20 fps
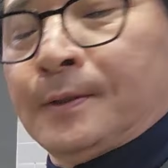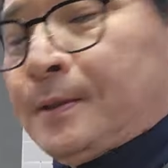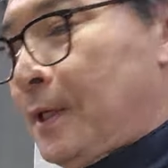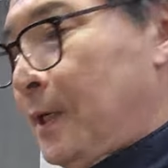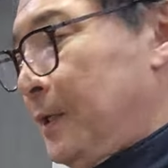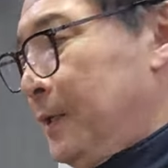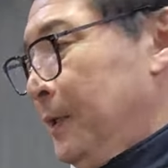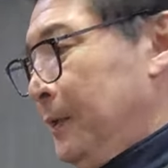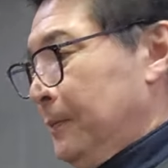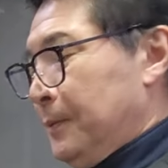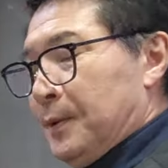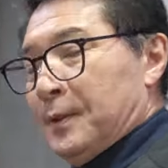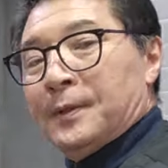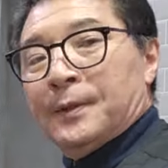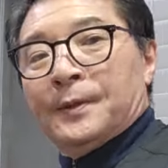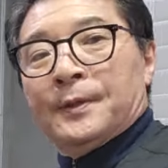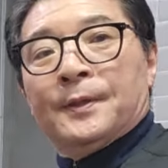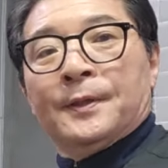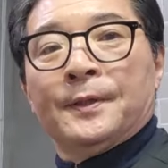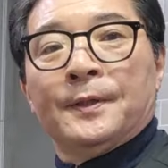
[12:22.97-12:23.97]
자
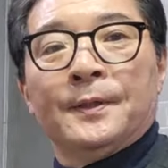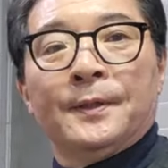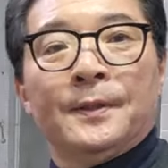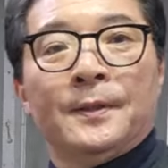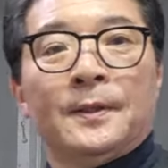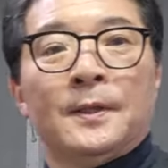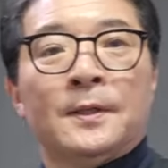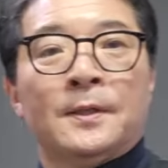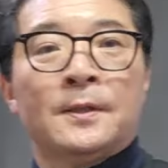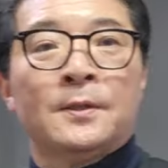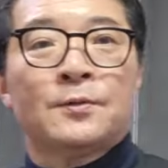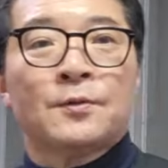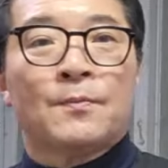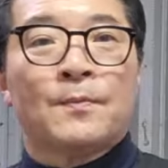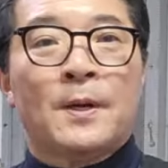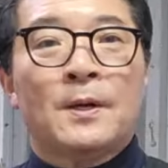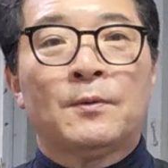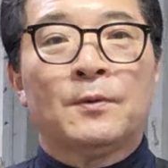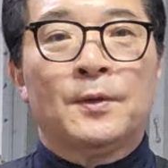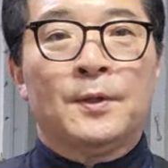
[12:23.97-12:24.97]
여러분 열을 좀
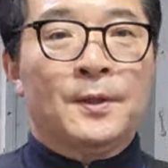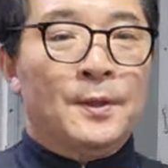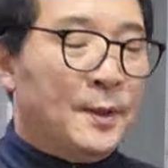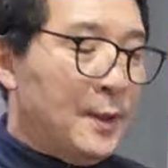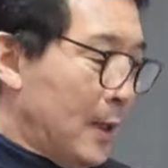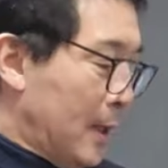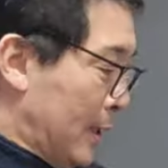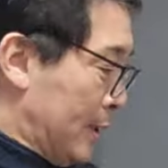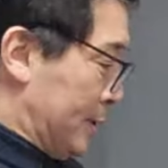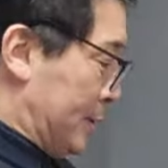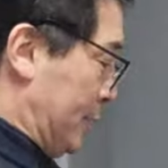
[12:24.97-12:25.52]
받고 있는데